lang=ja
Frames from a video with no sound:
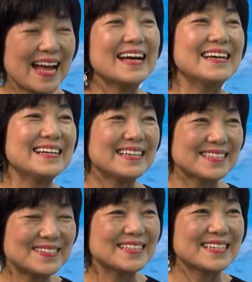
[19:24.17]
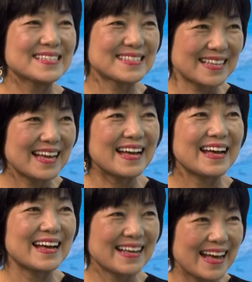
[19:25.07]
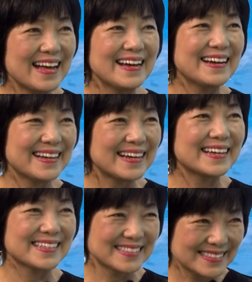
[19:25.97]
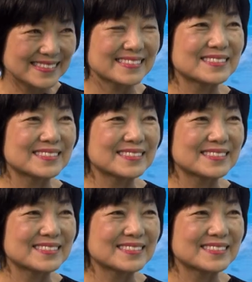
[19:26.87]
はい、そうですかはいでそこに